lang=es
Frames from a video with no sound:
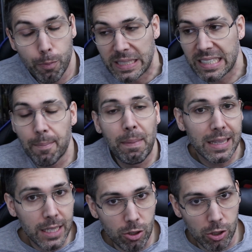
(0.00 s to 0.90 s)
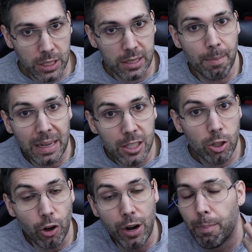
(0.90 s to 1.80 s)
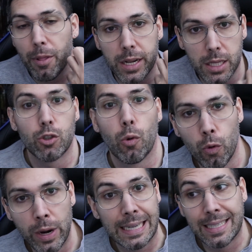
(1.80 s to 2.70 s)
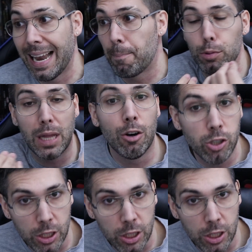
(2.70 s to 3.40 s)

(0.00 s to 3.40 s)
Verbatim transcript: Sus golpes están malditos y están malditos con el poder de su cuna, es la puta